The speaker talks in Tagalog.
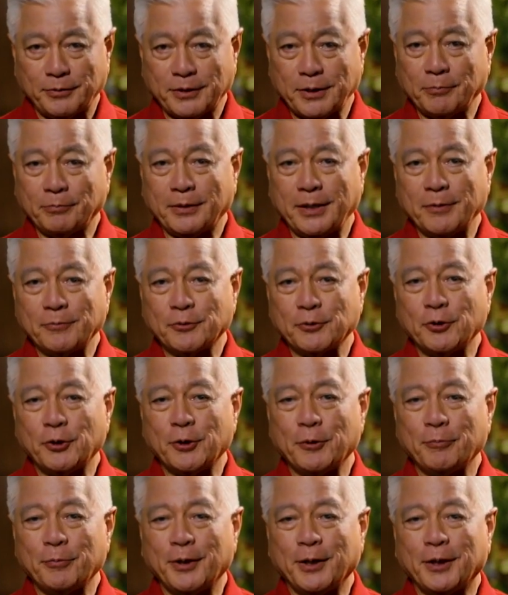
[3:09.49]
sometimes
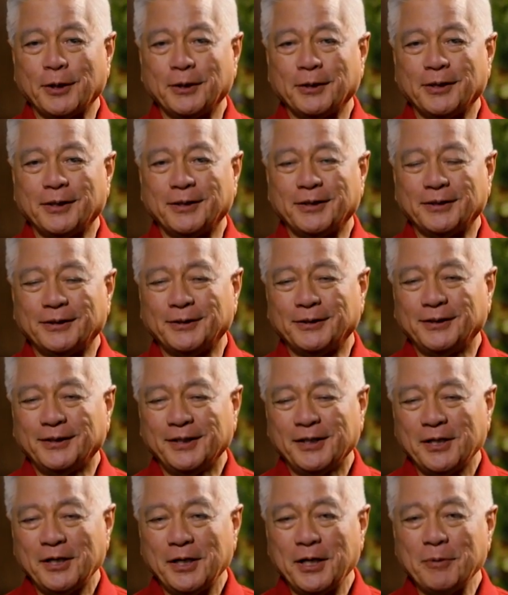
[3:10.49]
going beyond the
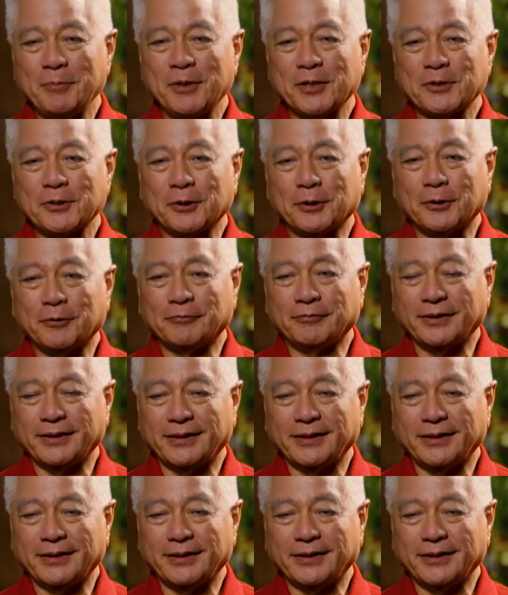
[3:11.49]
limits of uh,